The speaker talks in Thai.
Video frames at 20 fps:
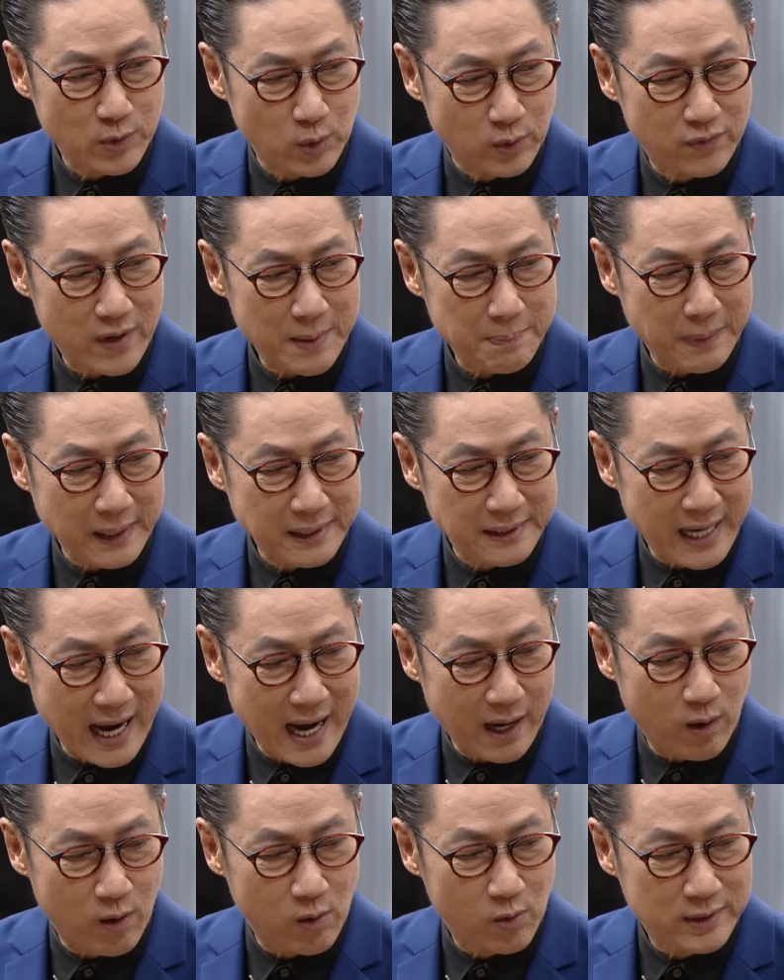พิสูจน์ว่าปัญ
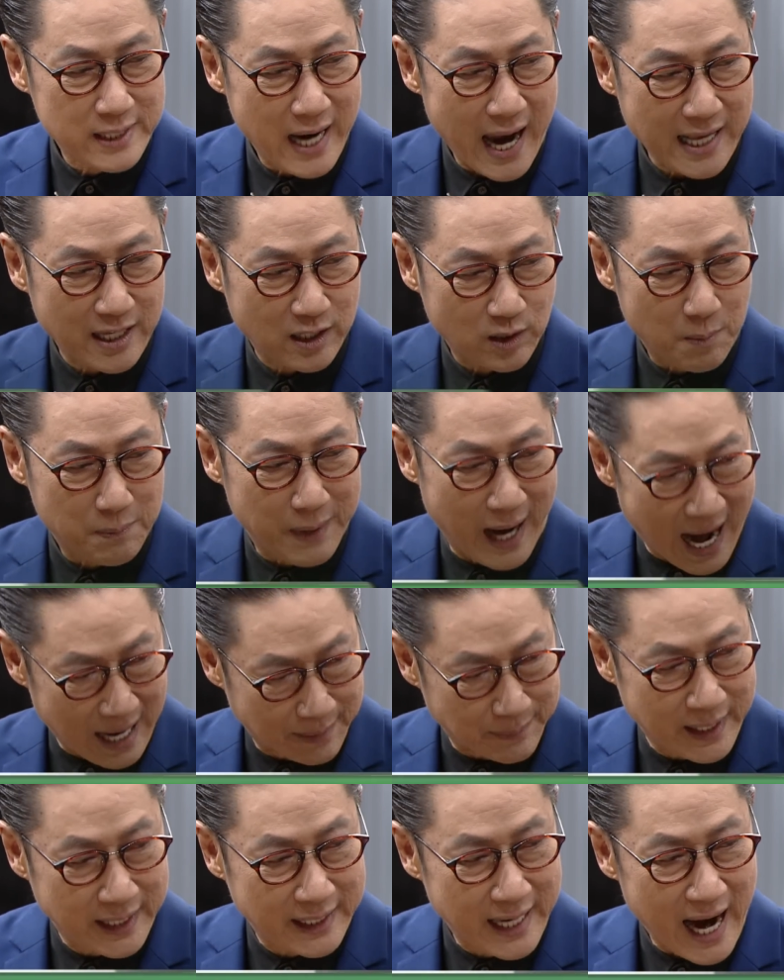ญาของคุณย่าจะต้องผ่า
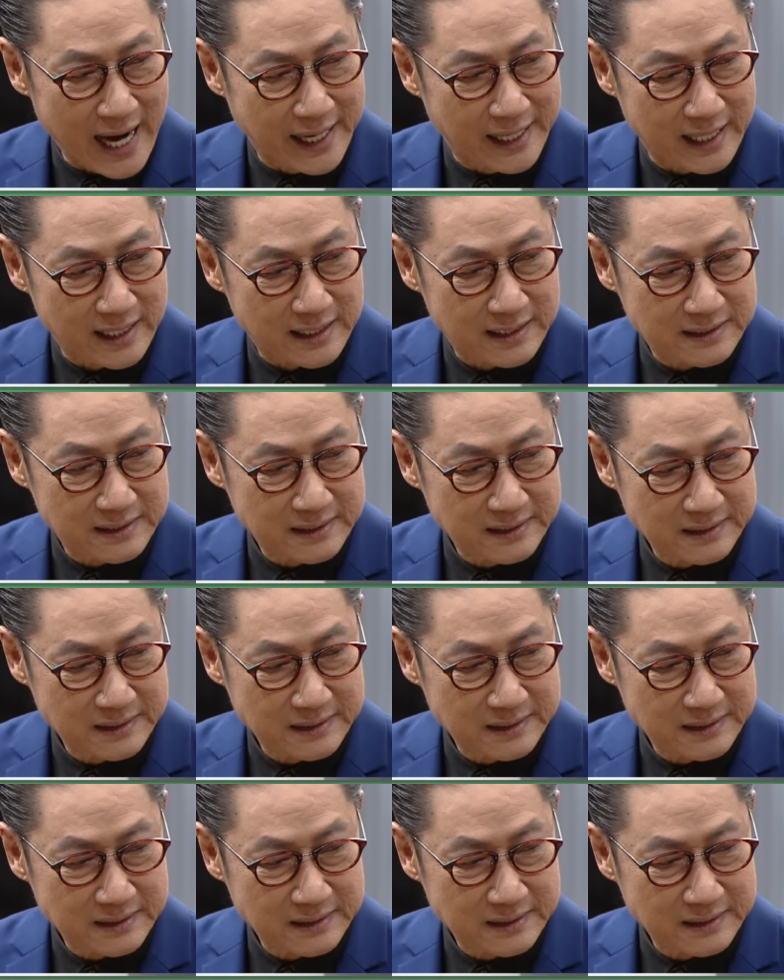นไปให้ได้นะ